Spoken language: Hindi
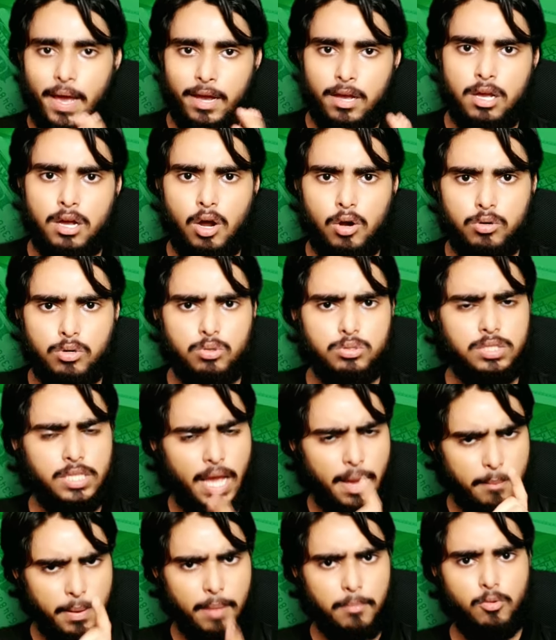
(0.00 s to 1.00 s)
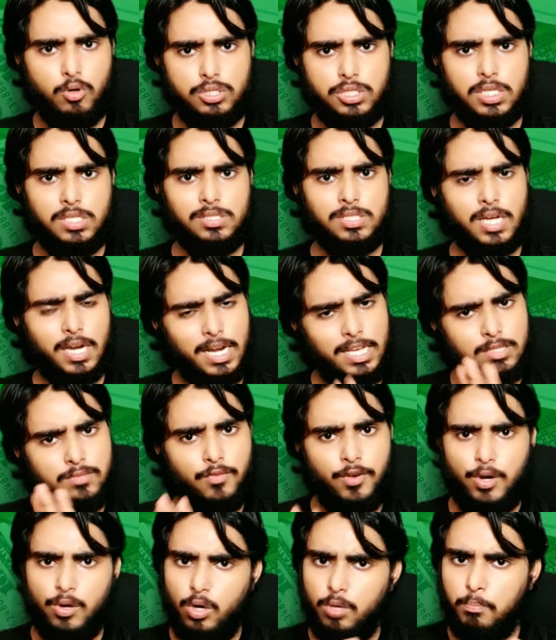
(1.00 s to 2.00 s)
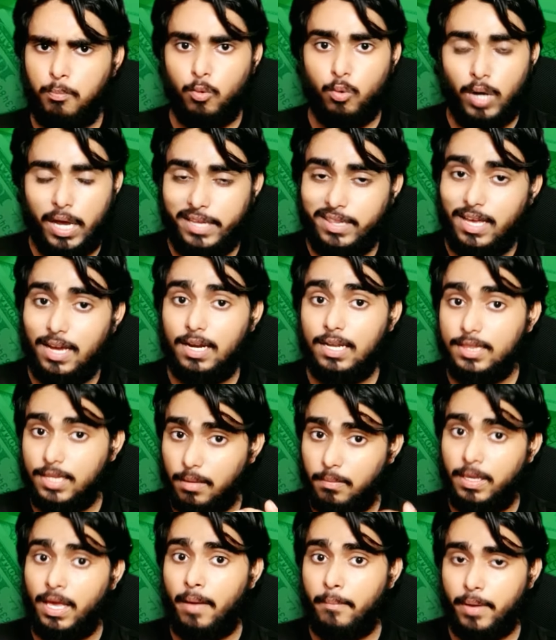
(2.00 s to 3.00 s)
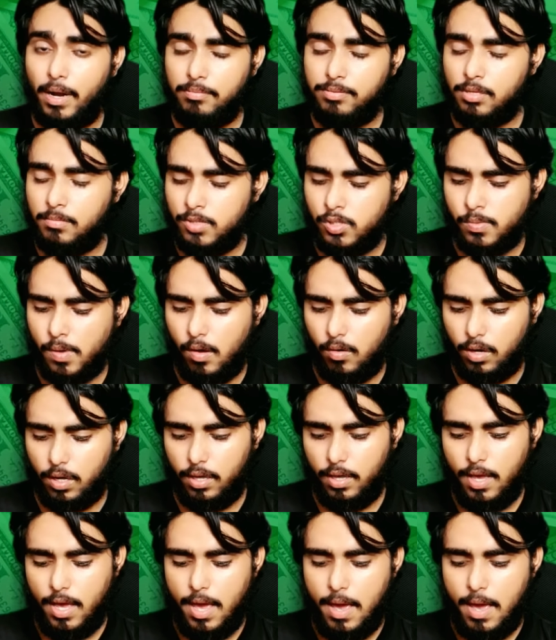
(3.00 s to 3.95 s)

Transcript: बैंक अकाउंट है उसे यहाँ पर आपको चेंज करना है इस वीडियो को पूरा ही देखना तभी यहाँ पर आप समझ पाओगे